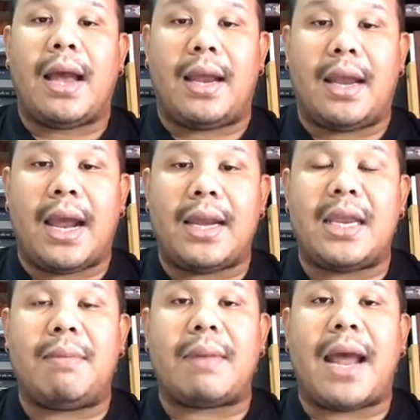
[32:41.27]
เดี๋ยวให้
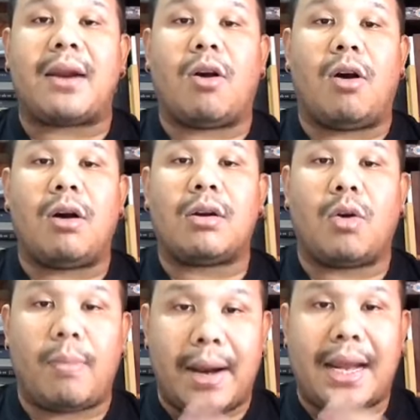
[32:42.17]
ทีมงานของโท
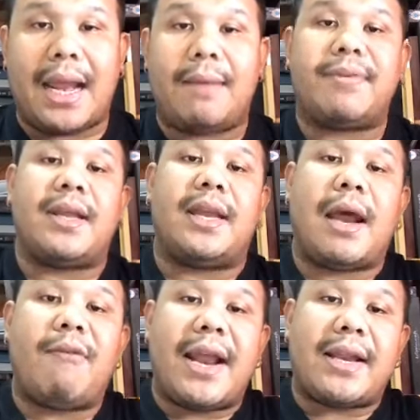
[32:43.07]
นบางแคเอฟซี
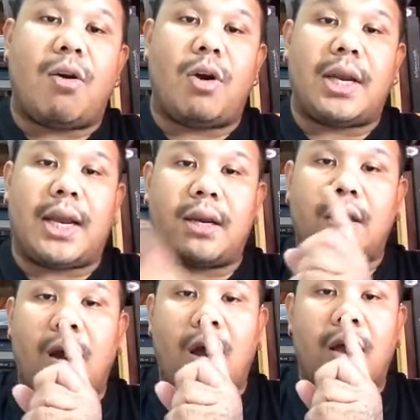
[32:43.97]
นะเวลาจะโอนเงิน
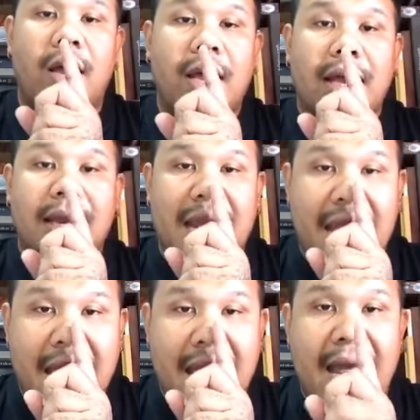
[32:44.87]
ก็แค่